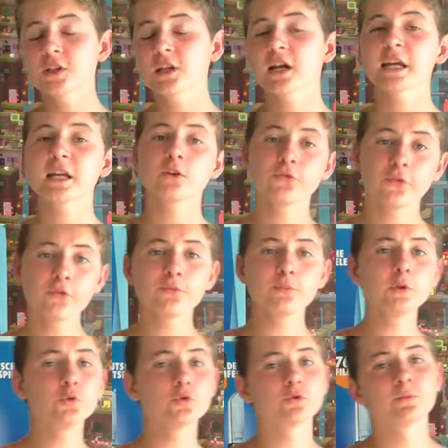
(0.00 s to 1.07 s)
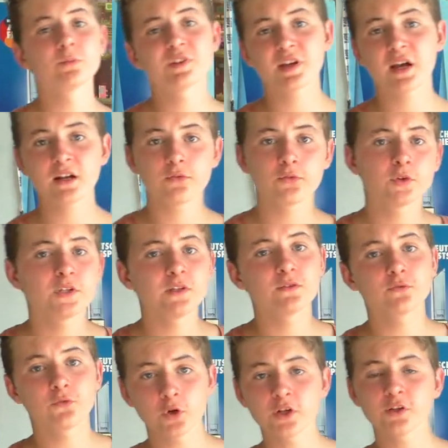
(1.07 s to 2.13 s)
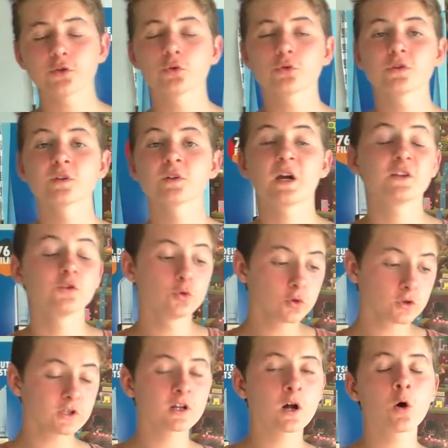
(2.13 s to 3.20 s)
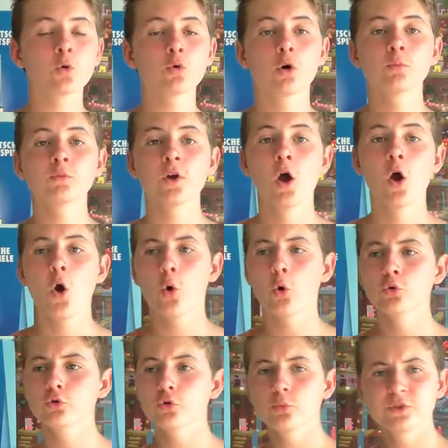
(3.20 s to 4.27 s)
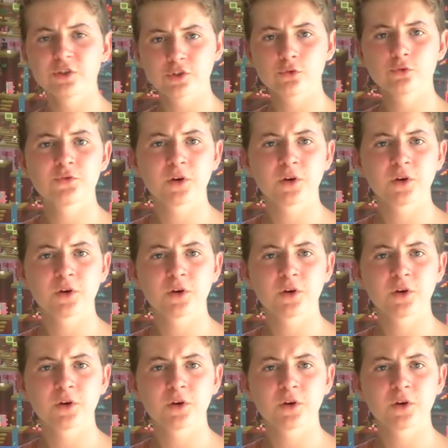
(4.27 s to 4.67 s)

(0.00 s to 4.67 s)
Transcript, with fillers: in der Regel fünf Minuten, bis einer von diesen Vollidioten in einen dunklen Raum kommt und um sich zu